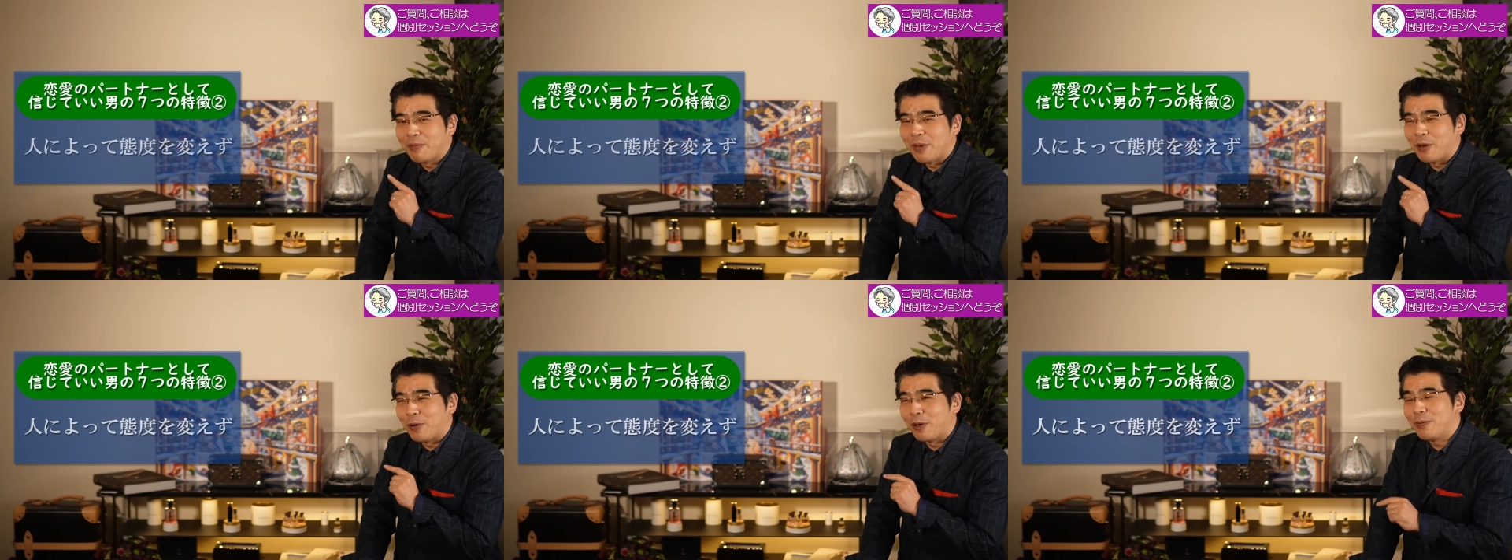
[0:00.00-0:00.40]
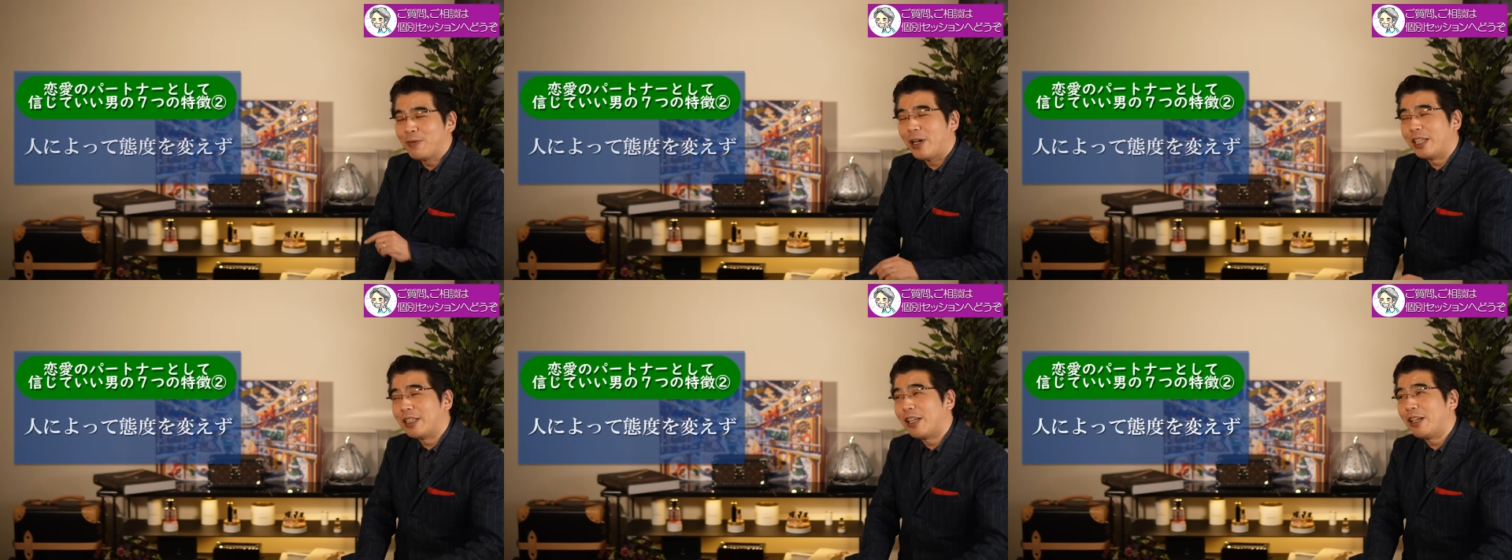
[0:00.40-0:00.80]
まあ、これ
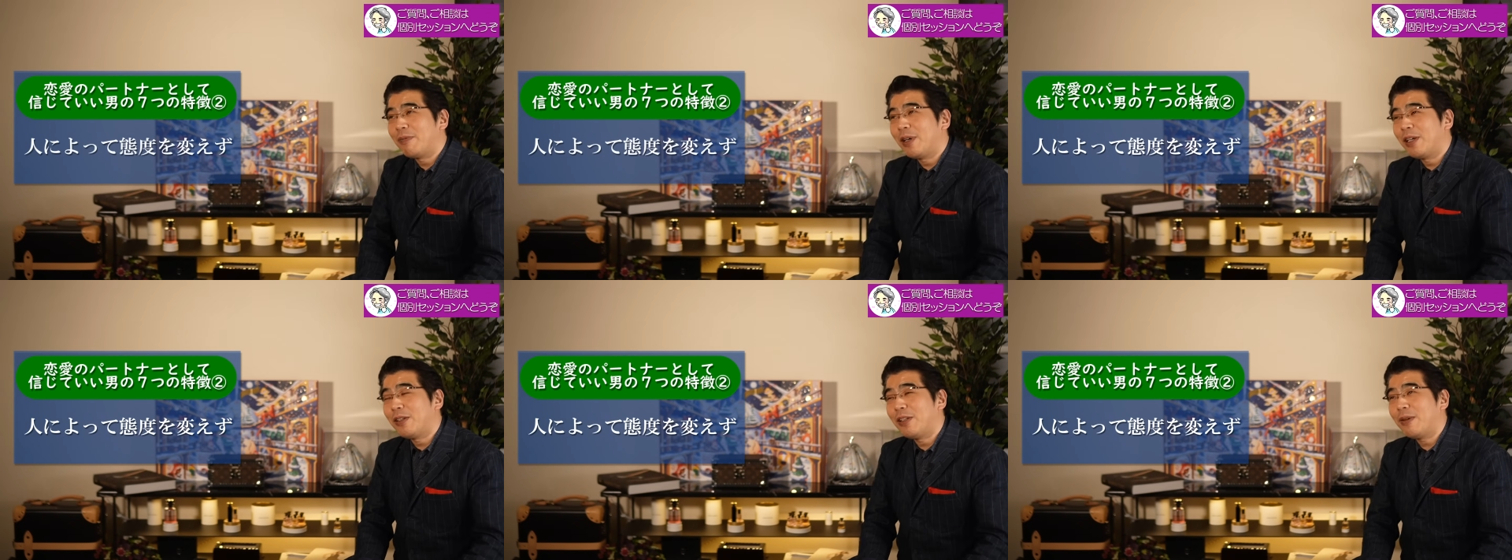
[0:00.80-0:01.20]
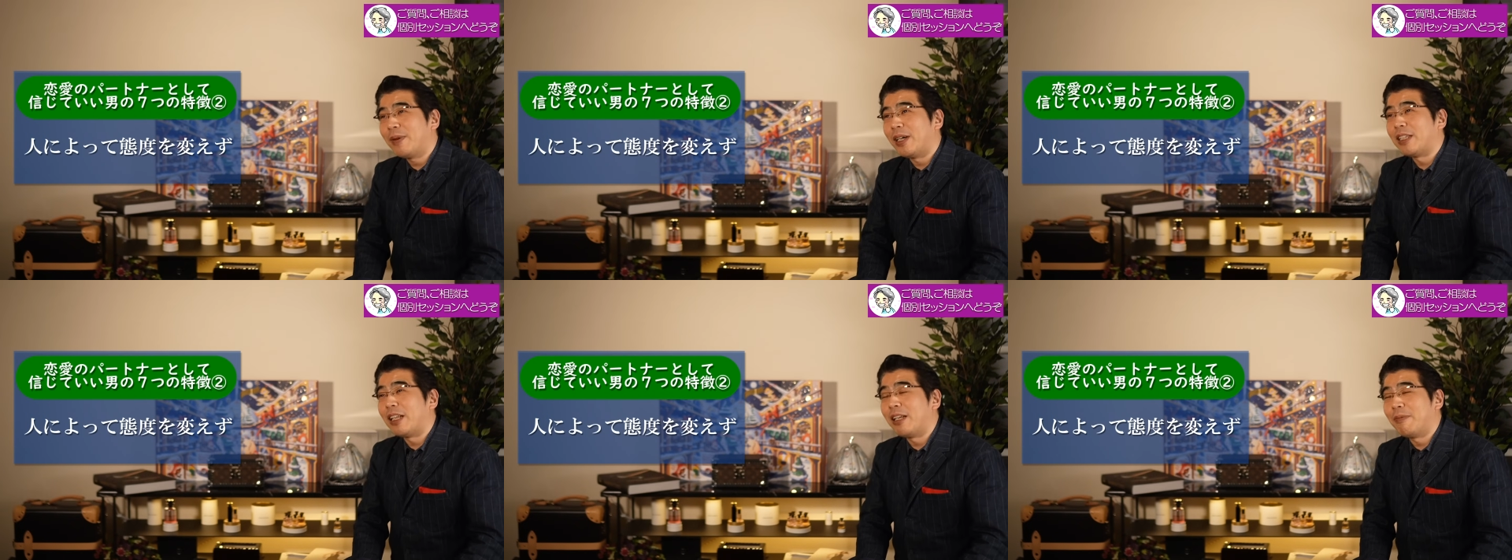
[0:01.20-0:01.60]
も当たり前といえ
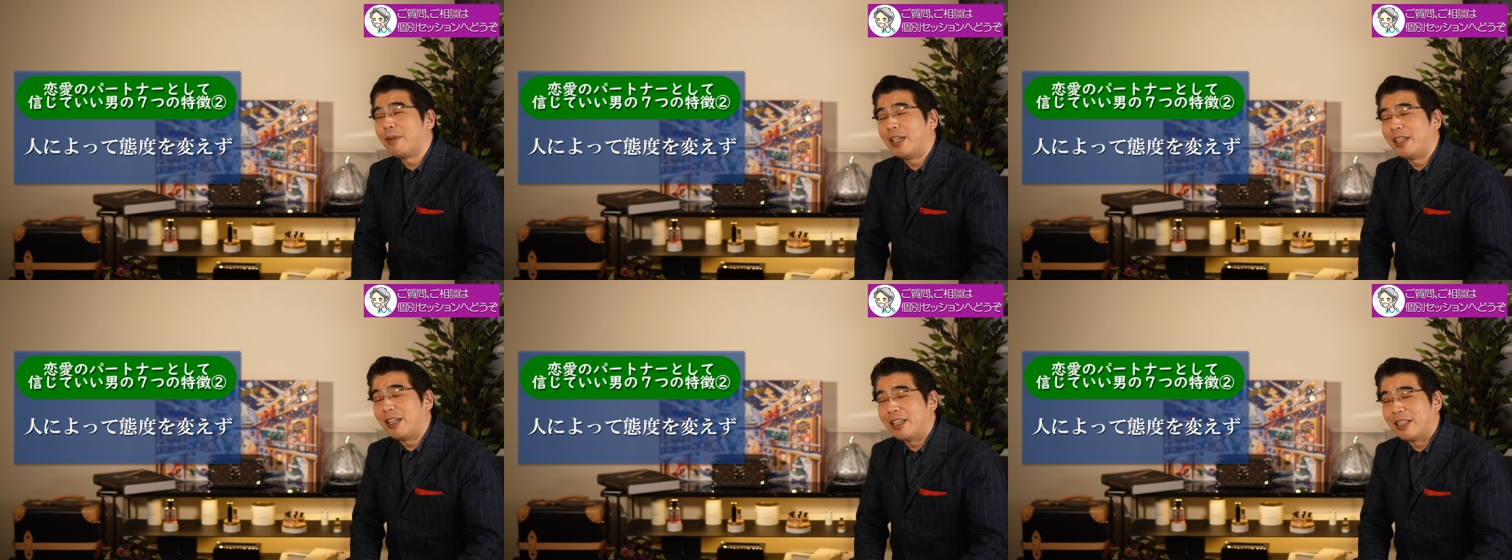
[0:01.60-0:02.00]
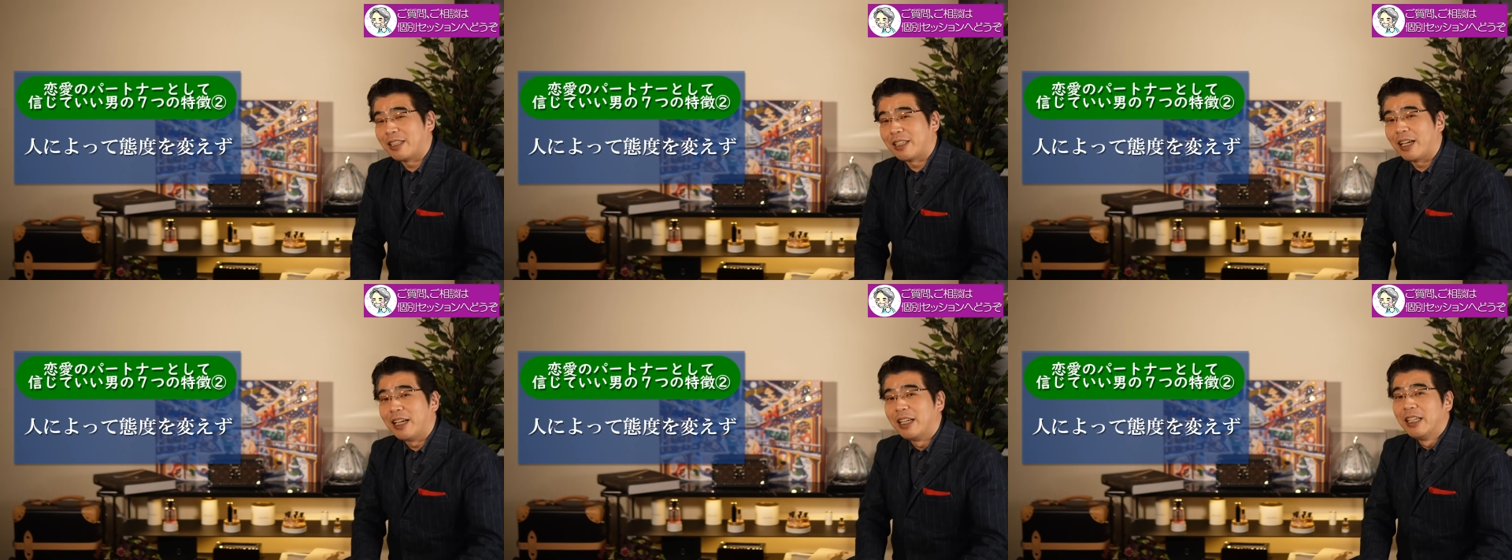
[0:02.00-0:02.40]
ば当たり前なんで
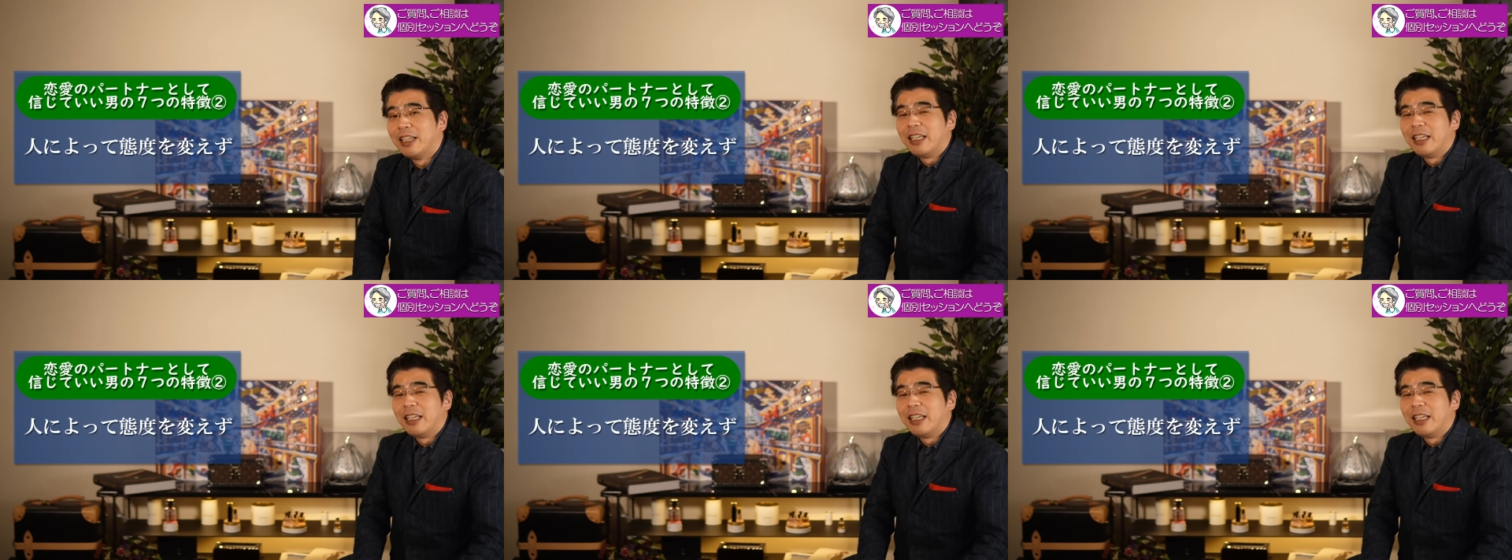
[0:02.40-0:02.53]
すが、